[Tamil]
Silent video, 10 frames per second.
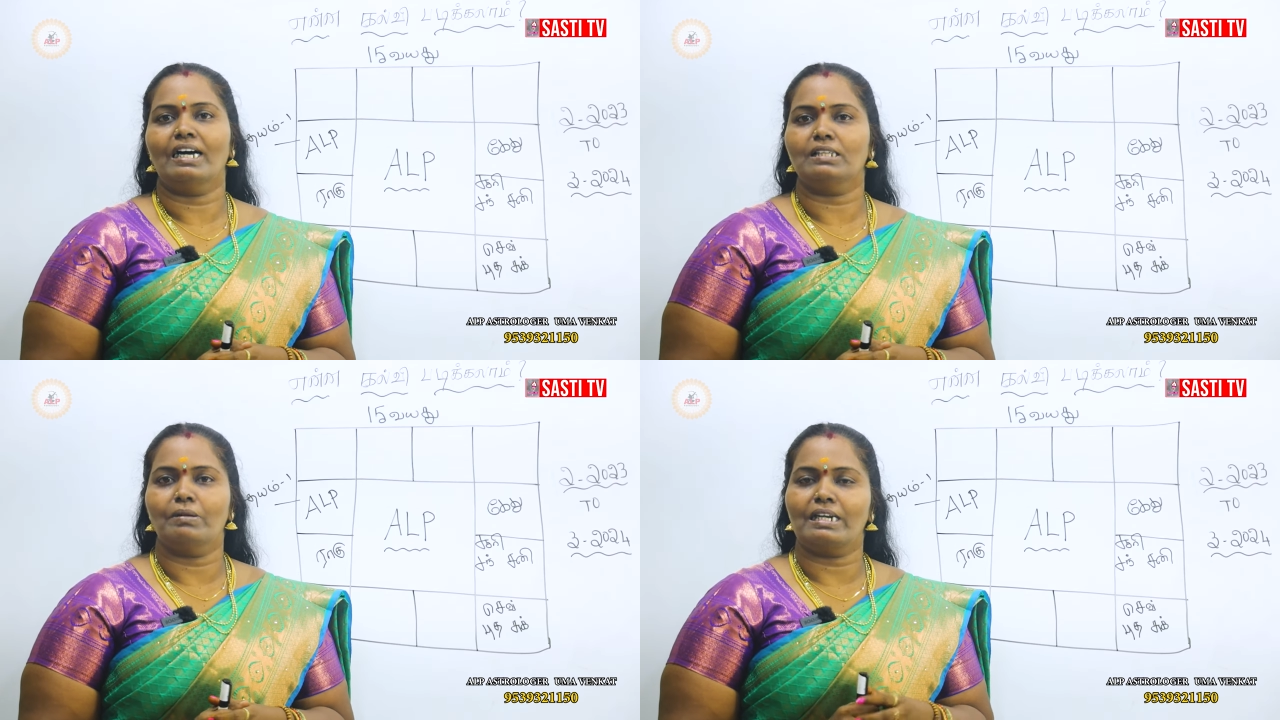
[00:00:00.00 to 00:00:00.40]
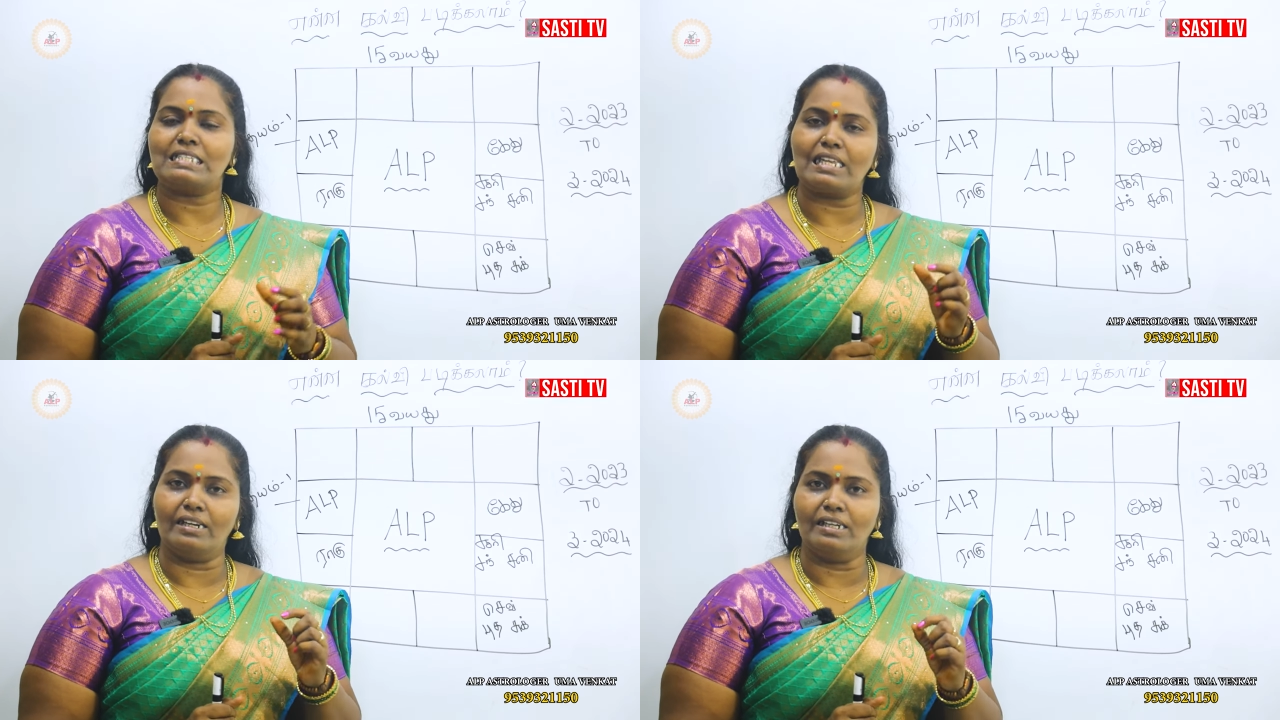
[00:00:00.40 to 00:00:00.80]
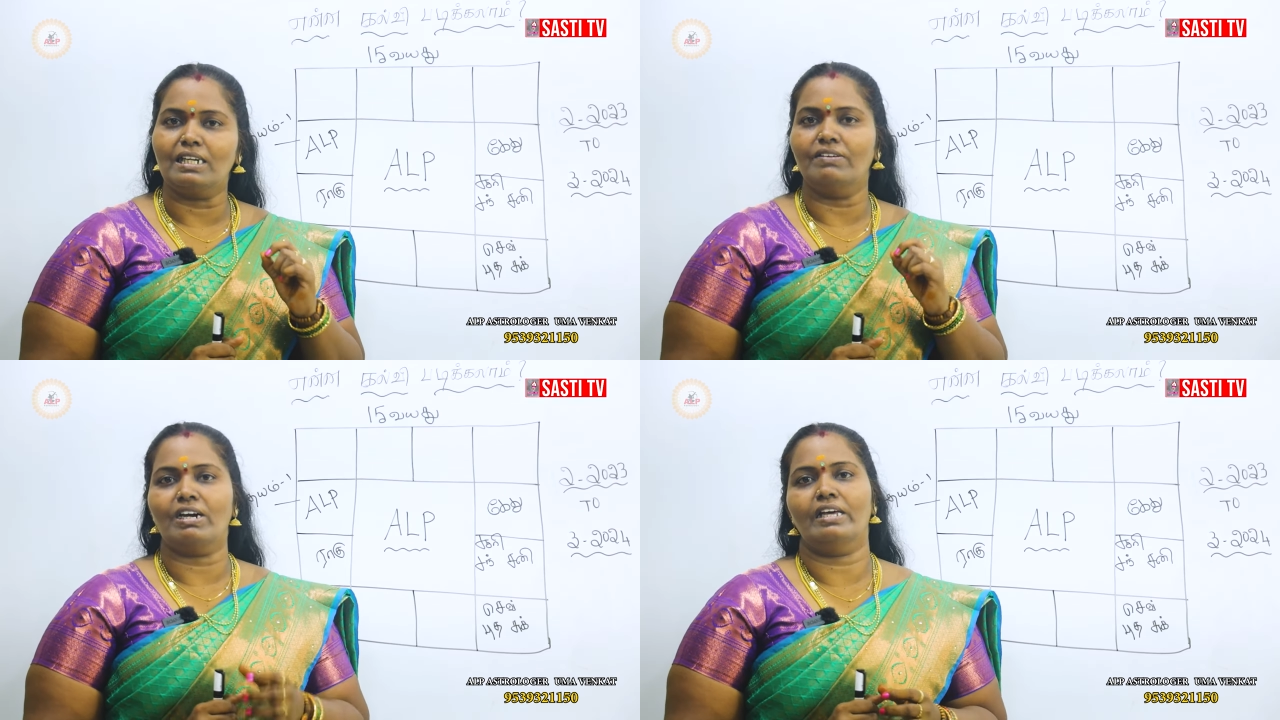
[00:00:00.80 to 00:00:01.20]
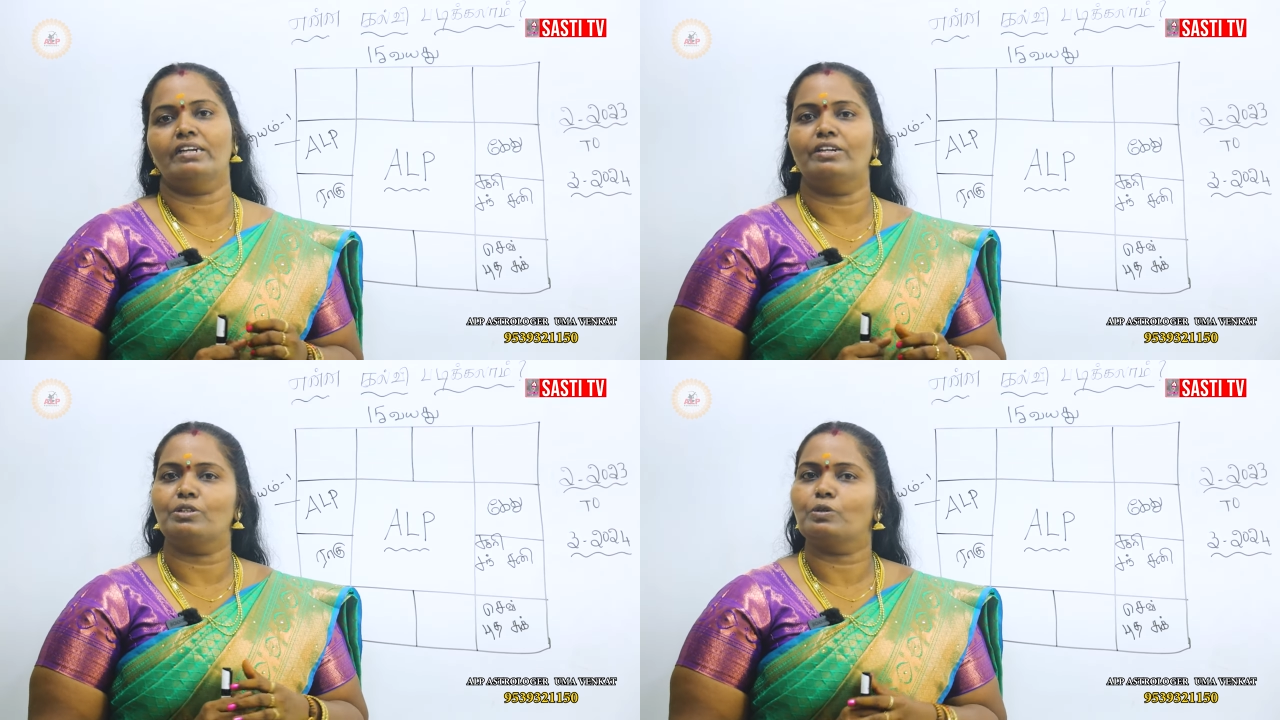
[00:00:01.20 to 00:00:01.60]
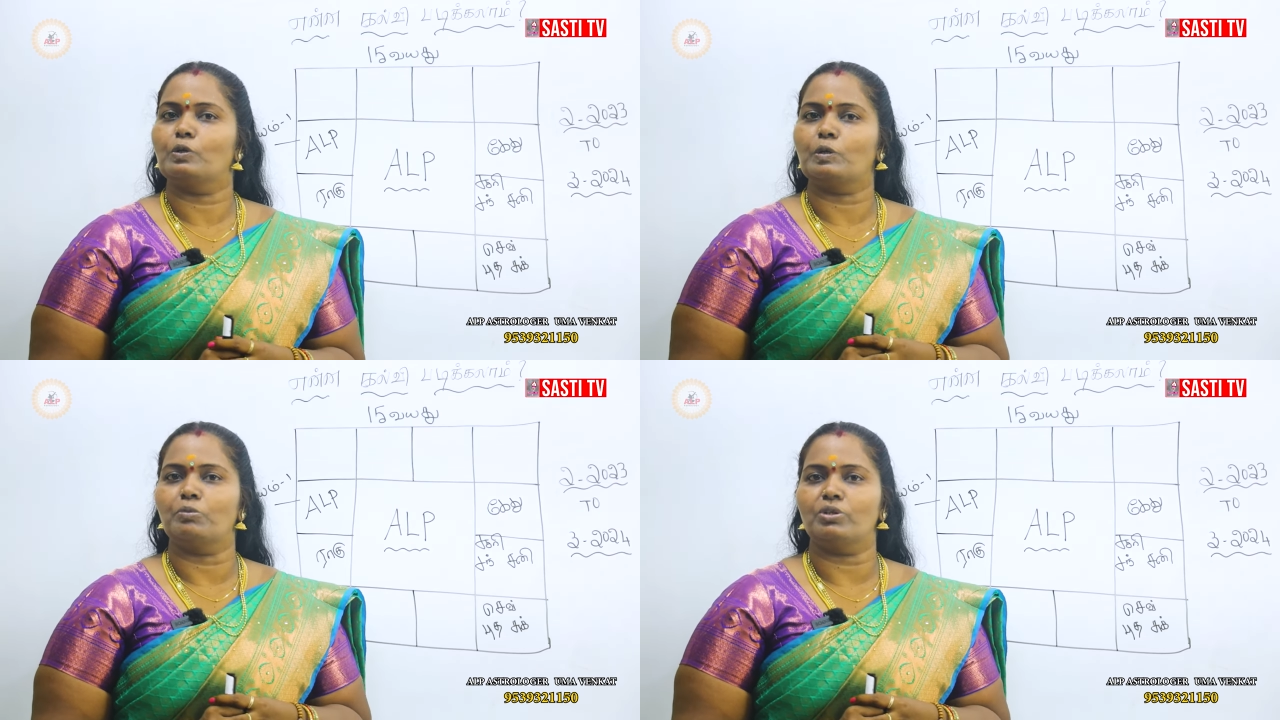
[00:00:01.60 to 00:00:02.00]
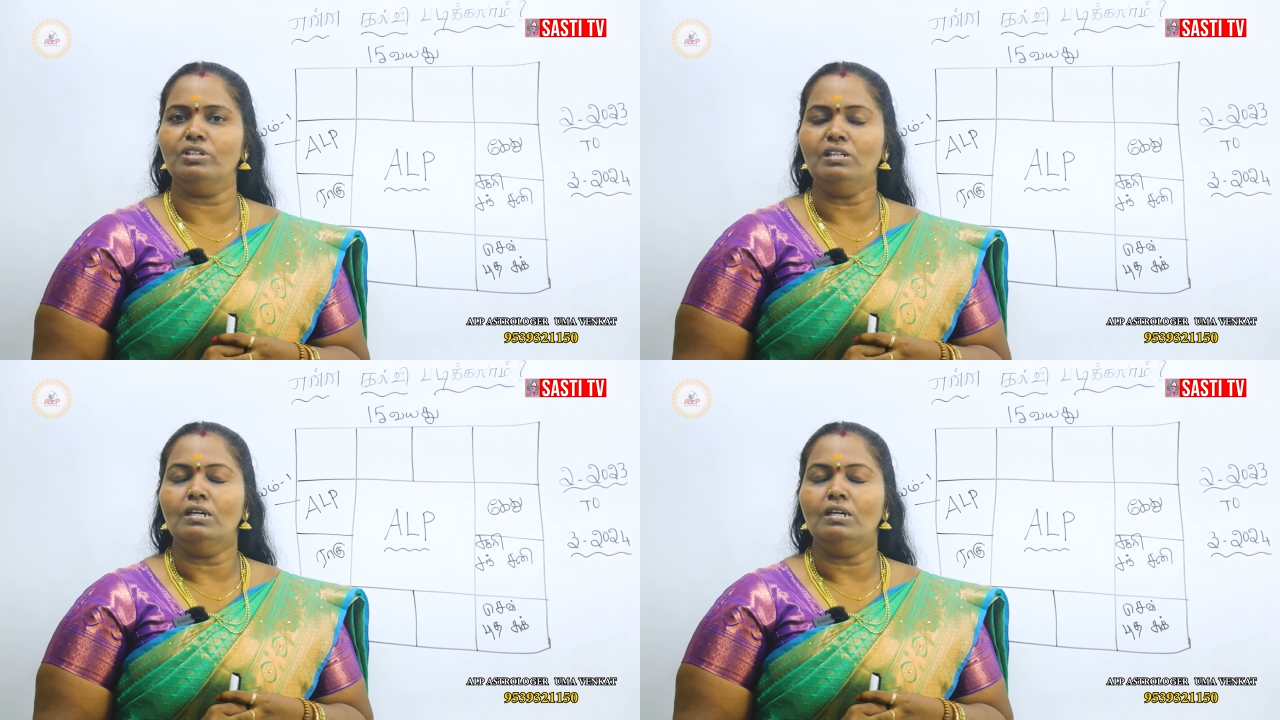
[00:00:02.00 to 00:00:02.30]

அந்த மாதிரி சில நிகழ்வுகளை எடுத்து கூறும்போது